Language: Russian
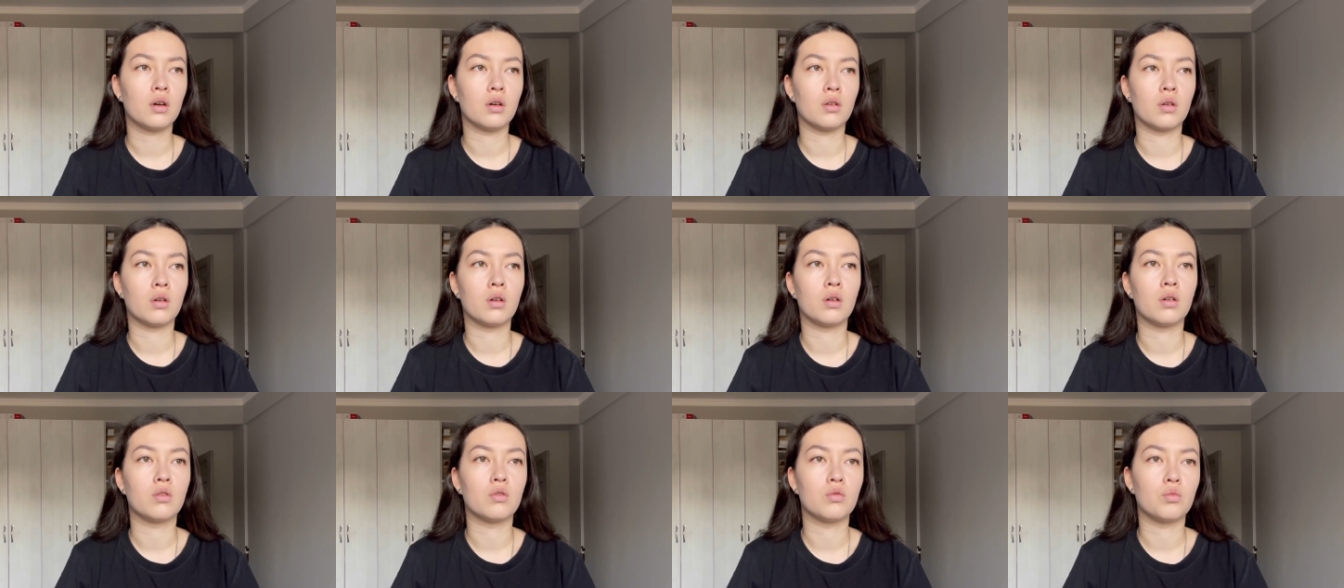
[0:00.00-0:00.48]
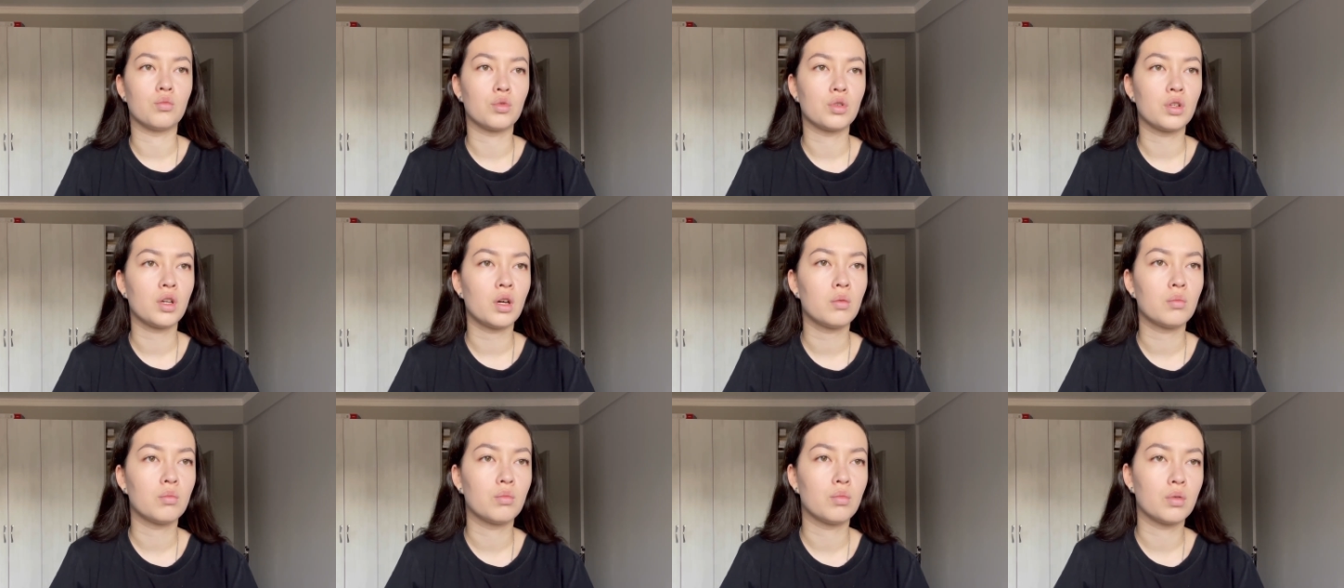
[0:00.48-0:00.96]
у
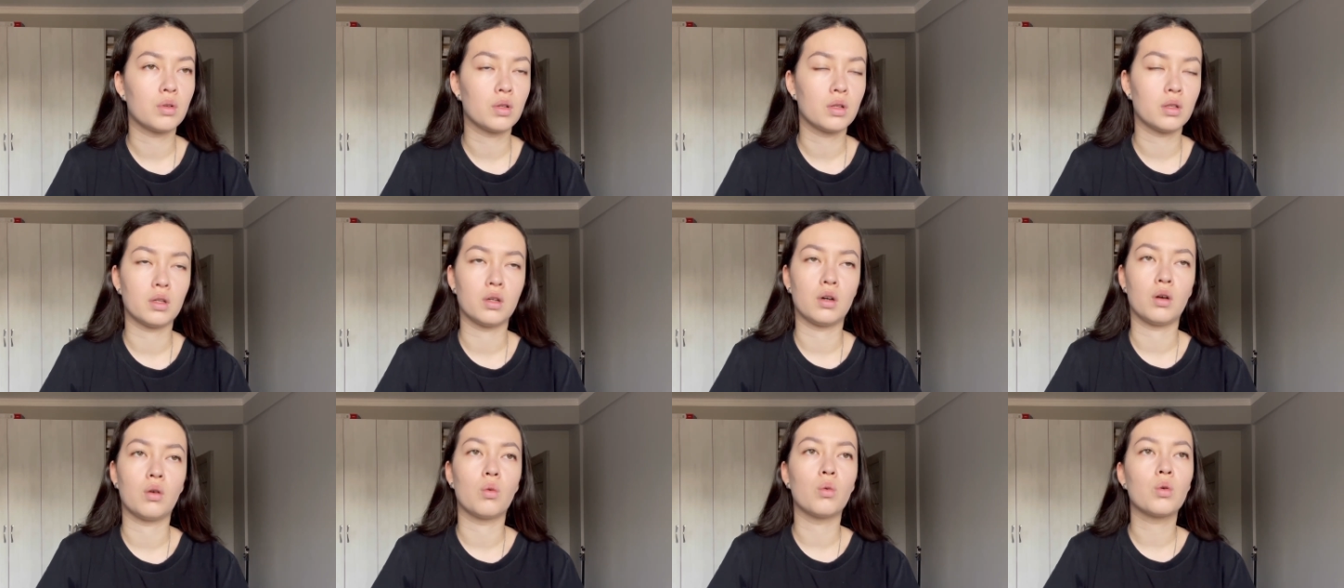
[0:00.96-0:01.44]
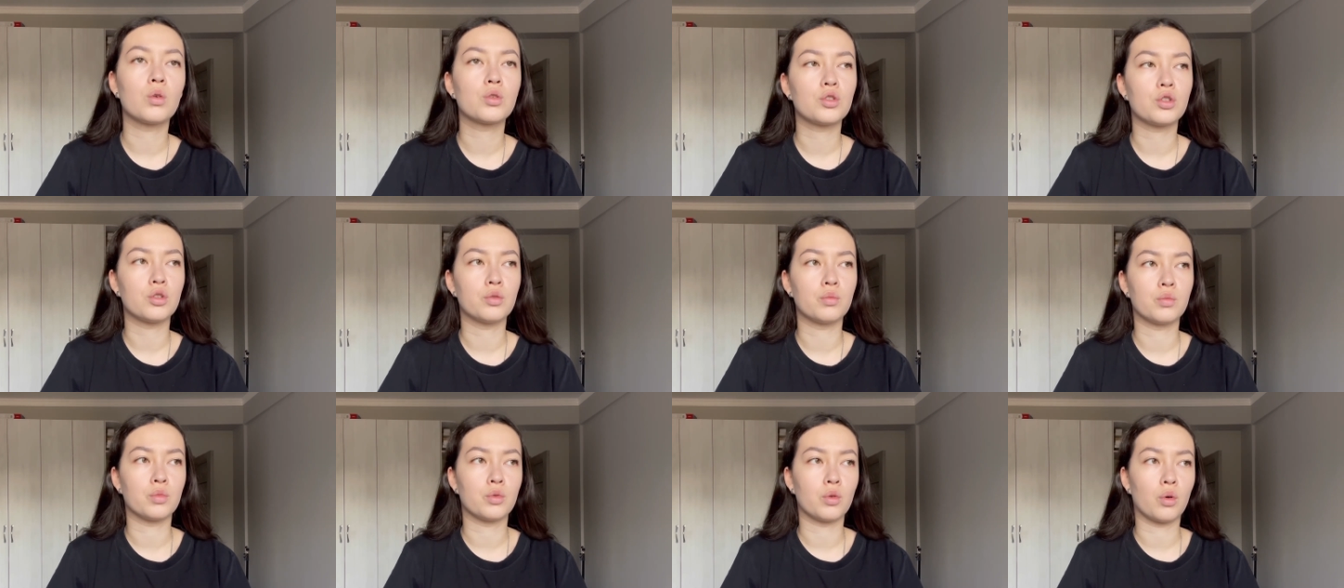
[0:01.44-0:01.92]
меня было
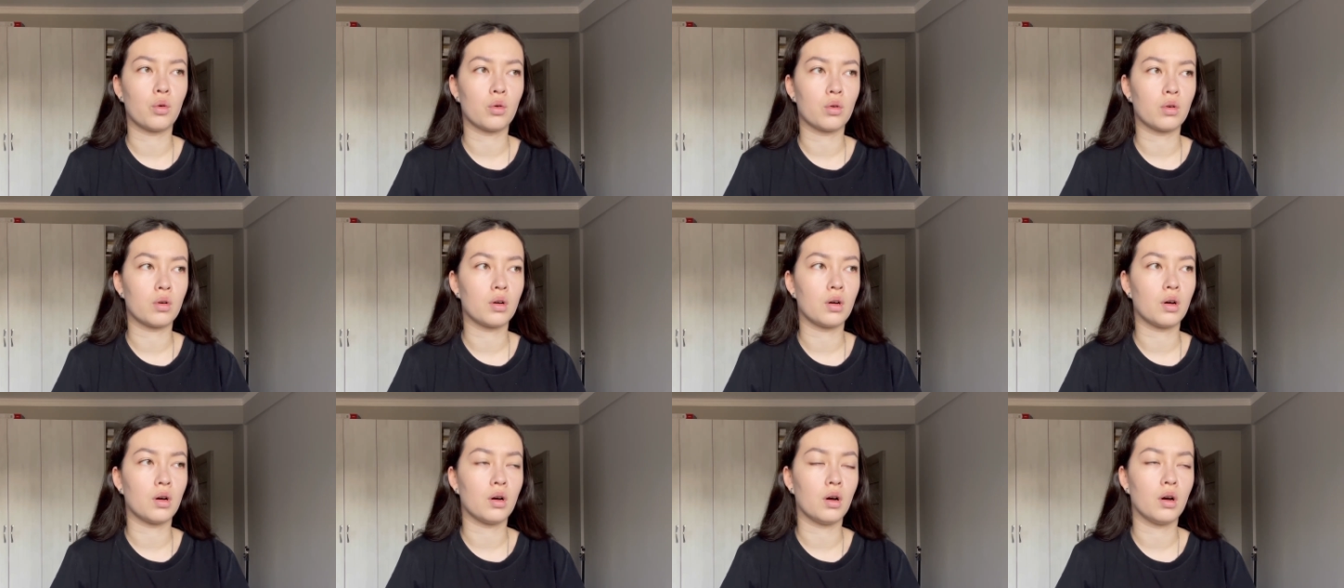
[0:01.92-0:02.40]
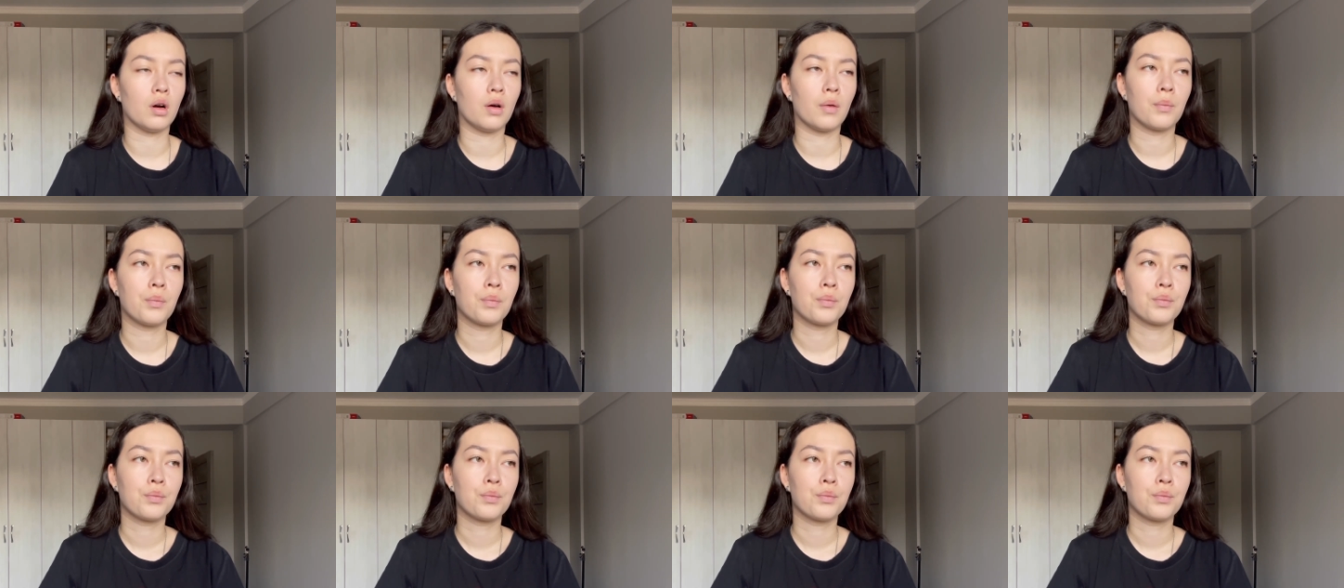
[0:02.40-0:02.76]
очень много